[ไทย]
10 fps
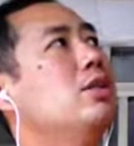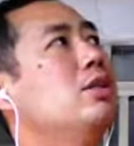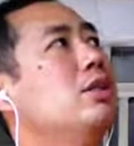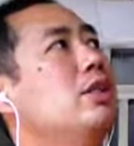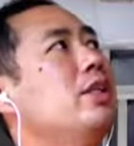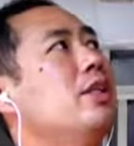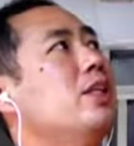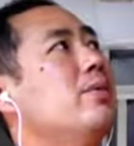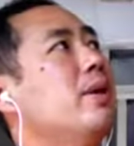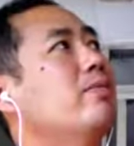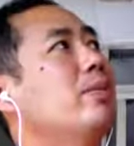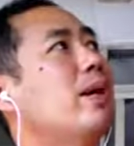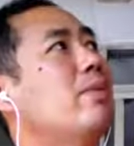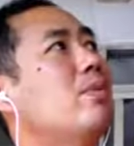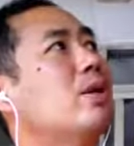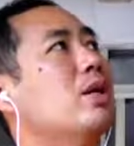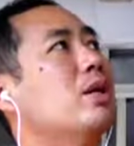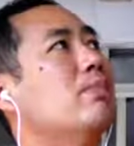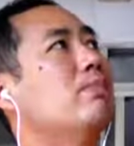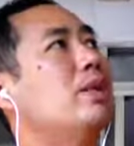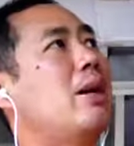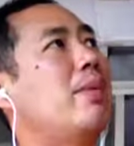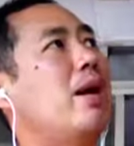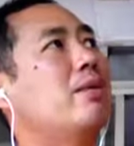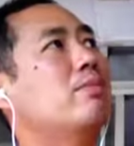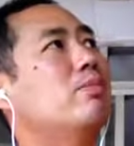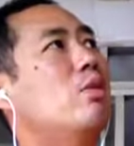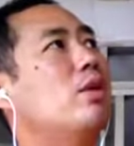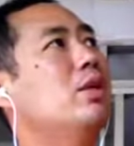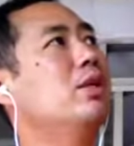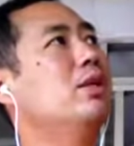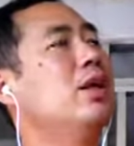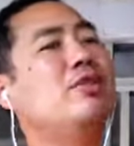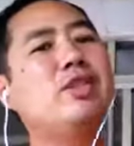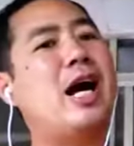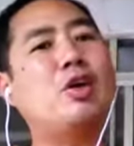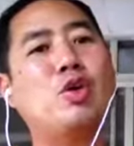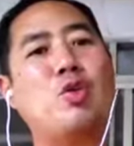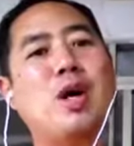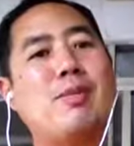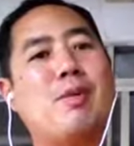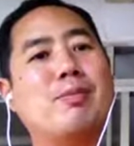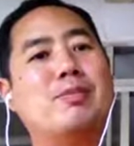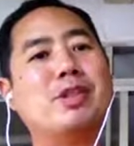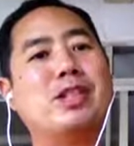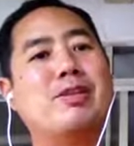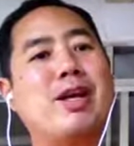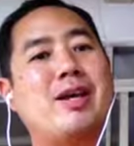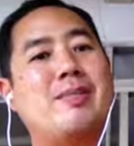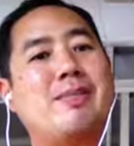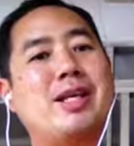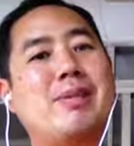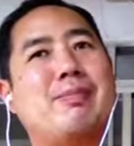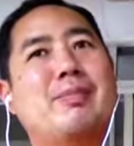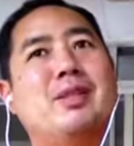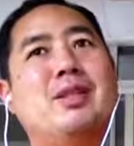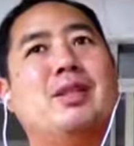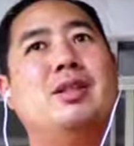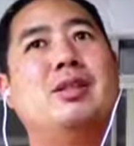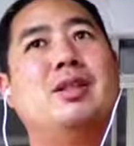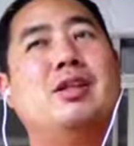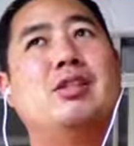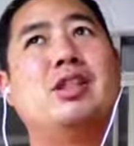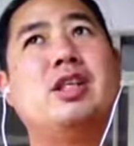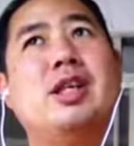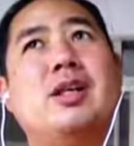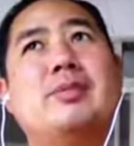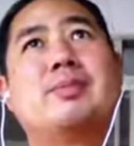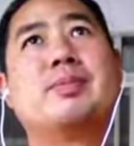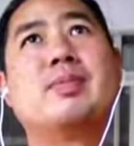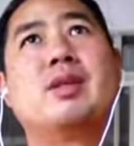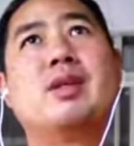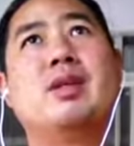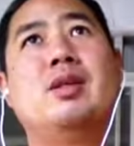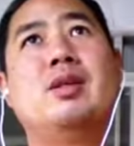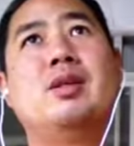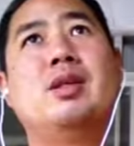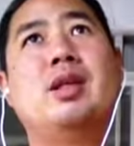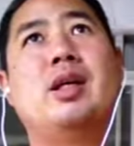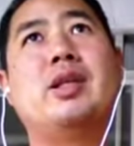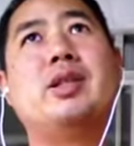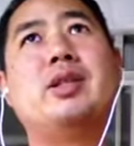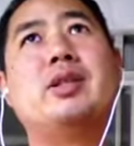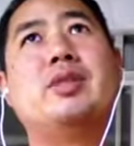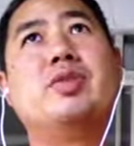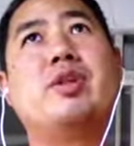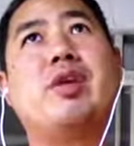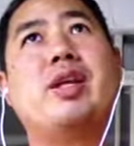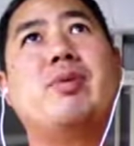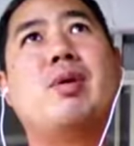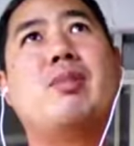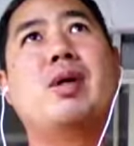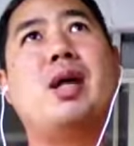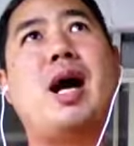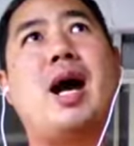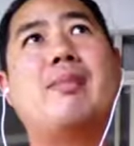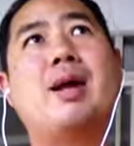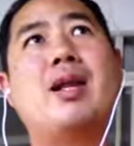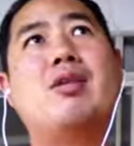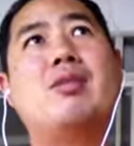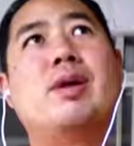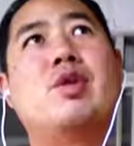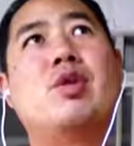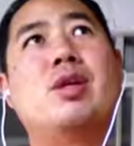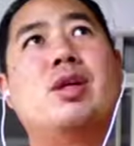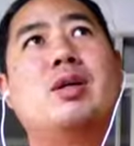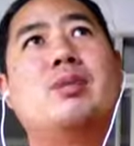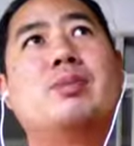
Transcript: ซื้อที่ใช่ไหมครับสมัยผมก็พยายามอ่านพวกหนังสือ how to ครับผมซื้อไว้เพียบ แล้วทีเนี้ยไอ้ The Secret เนี่ยผมก็อ่านมาแล้ว บางคนก็